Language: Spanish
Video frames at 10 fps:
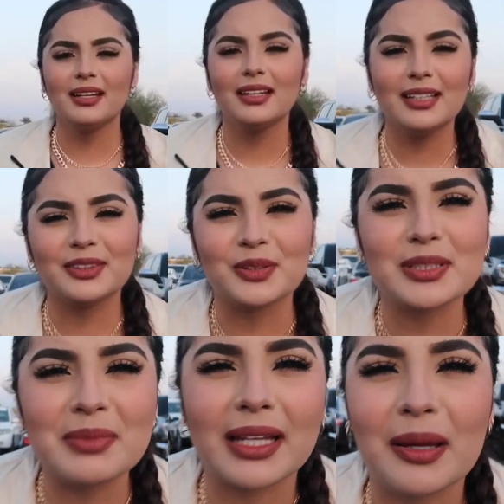Y
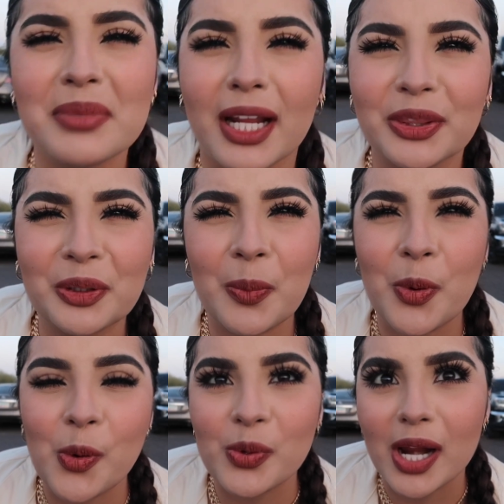todos me quedan mirando
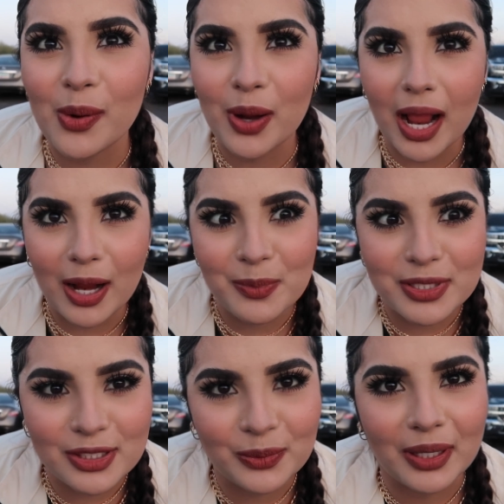como una loca, como
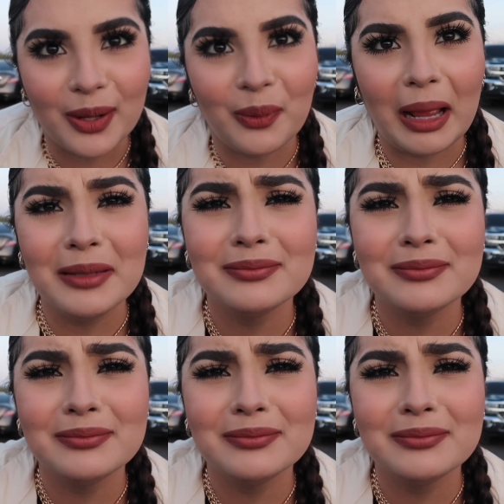si estuviera loca.